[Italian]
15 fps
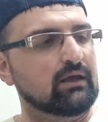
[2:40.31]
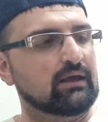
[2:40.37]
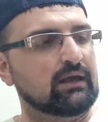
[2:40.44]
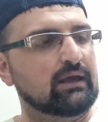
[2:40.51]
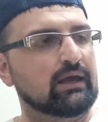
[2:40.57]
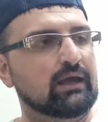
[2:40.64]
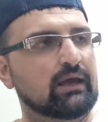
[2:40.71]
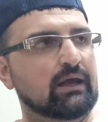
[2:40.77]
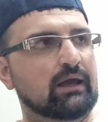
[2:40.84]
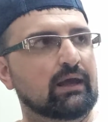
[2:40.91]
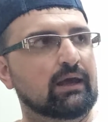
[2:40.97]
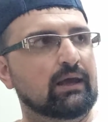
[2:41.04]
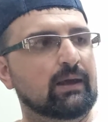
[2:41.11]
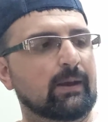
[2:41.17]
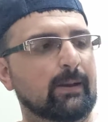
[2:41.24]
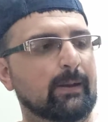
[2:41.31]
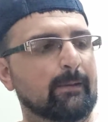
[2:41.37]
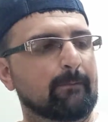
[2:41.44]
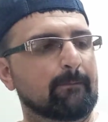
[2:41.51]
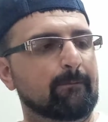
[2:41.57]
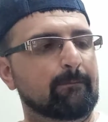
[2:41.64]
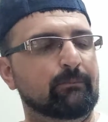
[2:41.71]
e
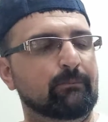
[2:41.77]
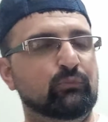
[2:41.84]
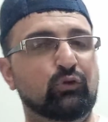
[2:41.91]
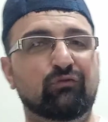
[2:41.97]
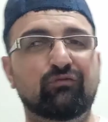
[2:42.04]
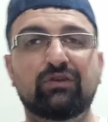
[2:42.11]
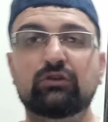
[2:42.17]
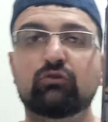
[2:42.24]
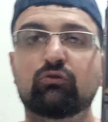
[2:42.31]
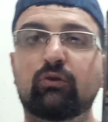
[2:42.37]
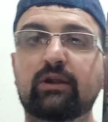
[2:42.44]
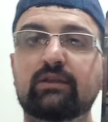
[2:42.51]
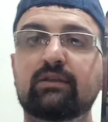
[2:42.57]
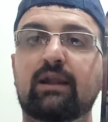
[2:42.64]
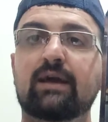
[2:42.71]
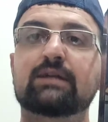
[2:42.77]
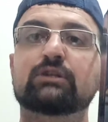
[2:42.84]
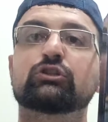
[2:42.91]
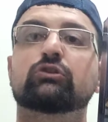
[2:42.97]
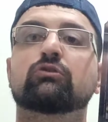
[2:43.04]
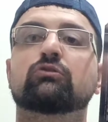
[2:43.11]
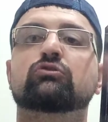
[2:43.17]
ehm, non vedo l'ora di
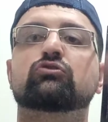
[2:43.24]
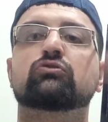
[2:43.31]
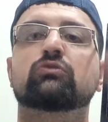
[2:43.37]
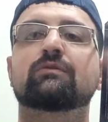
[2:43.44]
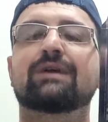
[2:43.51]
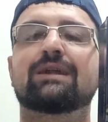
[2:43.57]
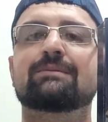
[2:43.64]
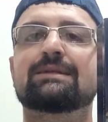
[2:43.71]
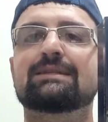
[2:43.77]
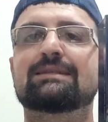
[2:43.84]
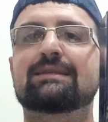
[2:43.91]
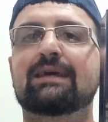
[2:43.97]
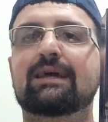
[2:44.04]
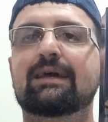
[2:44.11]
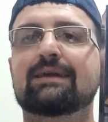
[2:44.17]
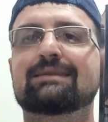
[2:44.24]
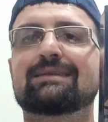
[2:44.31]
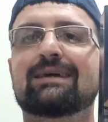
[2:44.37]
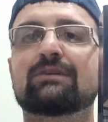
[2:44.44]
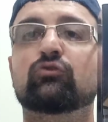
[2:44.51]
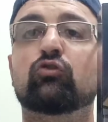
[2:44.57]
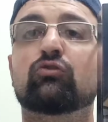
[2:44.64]
leggerlo, sono veramente
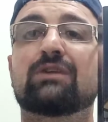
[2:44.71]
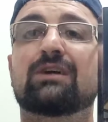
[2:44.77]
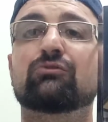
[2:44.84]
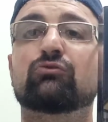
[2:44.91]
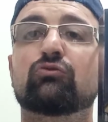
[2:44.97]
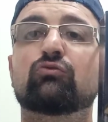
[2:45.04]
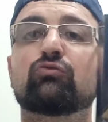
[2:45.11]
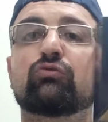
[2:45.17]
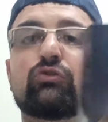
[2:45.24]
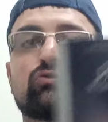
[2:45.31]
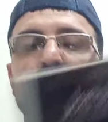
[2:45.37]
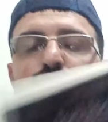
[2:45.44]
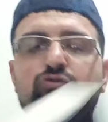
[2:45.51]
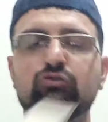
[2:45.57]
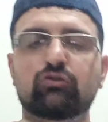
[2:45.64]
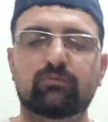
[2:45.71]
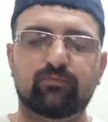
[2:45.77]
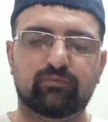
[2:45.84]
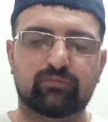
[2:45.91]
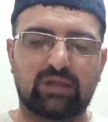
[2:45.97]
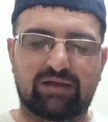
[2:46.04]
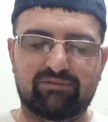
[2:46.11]
tanto tanto
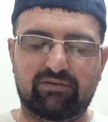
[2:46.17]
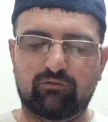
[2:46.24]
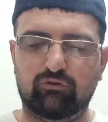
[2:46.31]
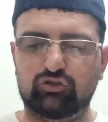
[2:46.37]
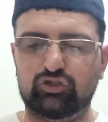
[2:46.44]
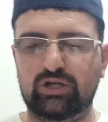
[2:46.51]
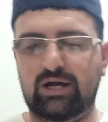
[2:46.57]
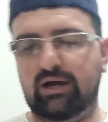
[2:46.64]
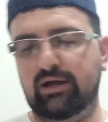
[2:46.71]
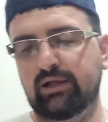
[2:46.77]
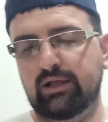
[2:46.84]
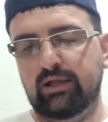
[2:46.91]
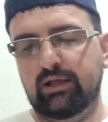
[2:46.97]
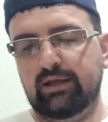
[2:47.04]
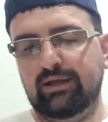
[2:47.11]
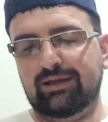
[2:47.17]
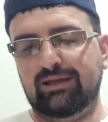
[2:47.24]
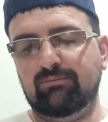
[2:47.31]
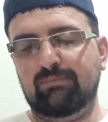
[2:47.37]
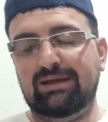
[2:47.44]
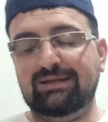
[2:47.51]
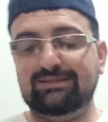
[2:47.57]
curioso, avevo già
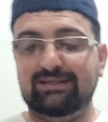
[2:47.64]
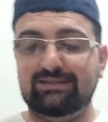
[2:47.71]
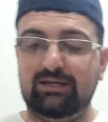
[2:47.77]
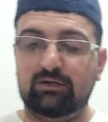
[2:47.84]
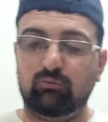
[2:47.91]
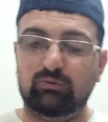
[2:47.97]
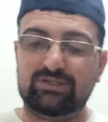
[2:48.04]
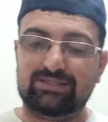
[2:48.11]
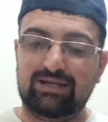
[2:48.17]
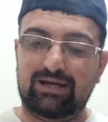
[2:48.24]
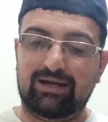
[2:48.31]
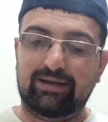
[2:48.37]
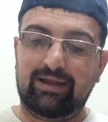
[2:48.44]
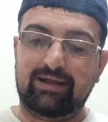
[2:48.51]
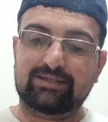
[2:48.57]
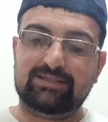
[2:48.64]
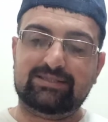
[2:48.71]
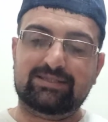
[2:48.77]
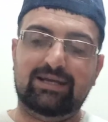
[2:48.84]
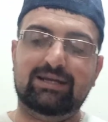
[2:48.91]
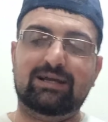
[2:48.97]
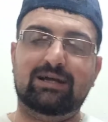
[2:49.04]
in mente di acquistare
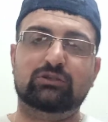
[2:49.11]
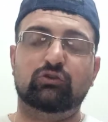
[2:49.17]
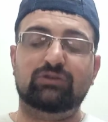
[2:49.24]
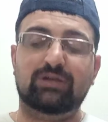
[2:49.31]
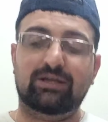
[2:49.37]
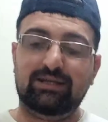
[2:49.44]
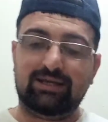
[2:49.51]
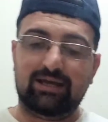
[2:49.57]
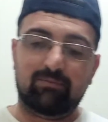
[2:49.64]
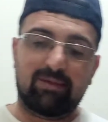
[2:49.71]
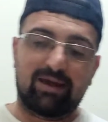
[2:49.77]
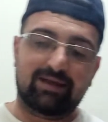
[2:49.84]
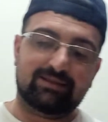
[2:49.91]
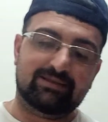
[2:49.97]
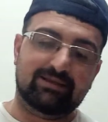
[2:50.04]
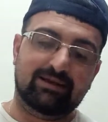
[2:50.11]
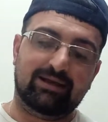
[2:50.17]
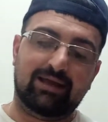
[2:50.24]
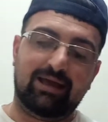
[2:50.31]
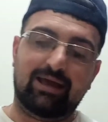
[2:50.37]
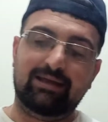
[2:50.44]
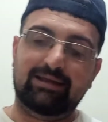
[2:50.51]
sia il caso di Eric Ebet
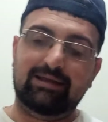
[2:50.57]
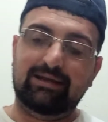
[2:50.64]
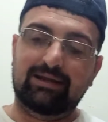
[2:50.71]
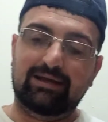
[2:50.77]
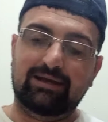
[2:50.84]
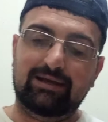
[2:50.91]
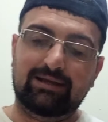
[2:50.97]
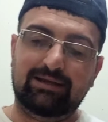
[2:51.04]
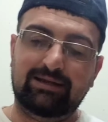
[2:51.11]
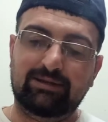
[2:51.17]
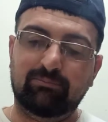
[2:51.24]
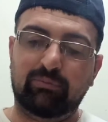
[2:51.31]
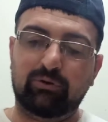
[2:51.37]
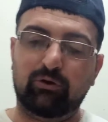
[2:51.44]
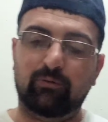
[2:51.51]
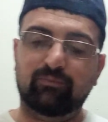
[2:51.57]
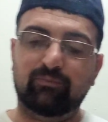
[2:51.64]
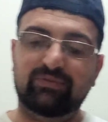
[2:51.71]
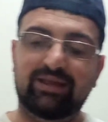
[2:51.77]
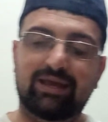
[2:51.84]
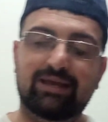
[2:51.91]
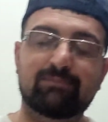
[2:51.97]
che il eh, libro
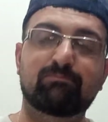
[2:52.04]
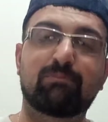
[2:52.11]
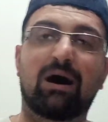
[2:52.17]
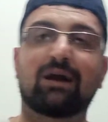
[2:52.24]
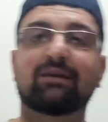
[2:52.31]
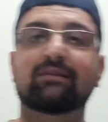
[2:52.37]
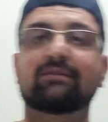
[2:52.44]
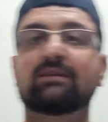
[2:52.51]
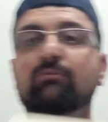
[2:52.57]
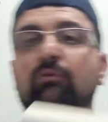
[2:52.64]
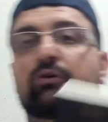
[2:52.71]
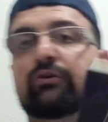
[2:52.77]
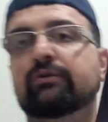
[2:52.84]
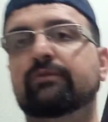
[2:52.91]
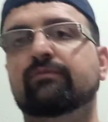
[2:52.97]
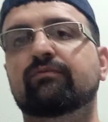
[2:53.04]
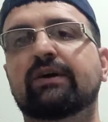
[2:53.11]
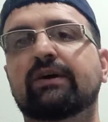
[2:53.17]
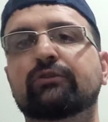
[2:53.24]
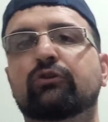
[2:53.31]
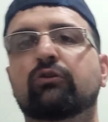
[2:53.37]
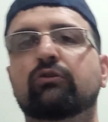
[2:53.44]
dei Baltimore,
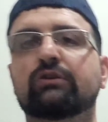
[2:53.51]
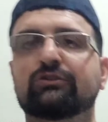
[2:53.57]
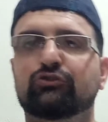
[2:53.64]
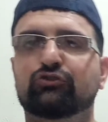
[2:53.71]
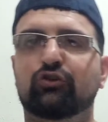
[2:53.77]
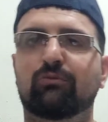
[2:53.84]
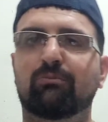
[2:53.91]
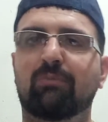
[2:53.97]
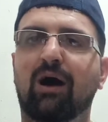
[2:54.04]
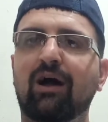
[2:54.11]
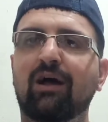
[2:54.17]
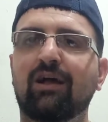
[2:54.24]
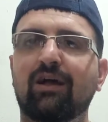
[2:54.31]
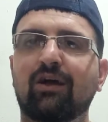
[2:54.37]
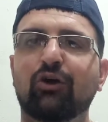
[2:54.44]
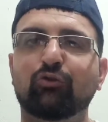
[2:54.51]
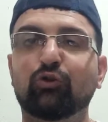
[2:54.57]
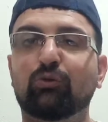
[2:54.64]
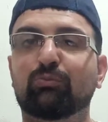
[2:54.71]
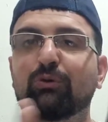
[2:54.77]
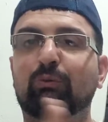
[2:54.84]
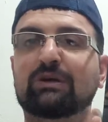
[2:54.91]
vedrò insomma
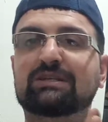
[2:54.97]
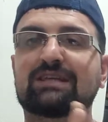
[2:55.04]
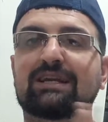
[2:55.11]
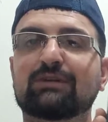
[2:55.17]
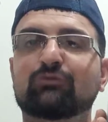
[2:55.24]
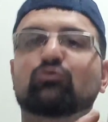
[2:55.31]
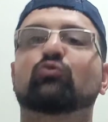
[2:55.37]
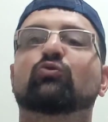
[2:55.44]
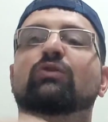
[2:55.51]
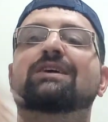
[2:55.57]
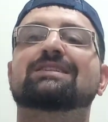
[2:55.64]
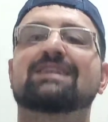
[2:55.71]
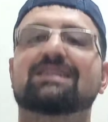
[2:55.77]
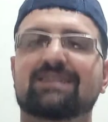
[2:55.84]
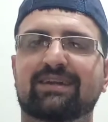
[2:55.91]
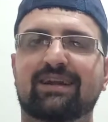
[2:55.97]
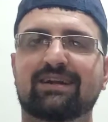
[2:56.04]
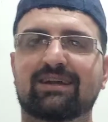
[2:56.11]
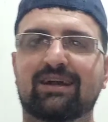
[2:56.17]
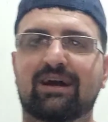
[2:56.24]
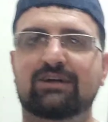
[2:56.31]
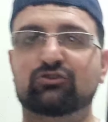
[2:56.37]
dopo questa lettura se sarà
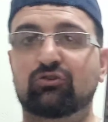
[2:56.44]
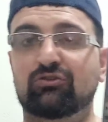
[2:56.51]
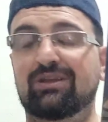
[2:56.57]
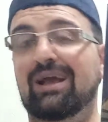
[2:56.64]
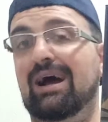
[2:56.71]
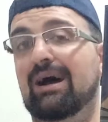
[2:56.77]
il caso di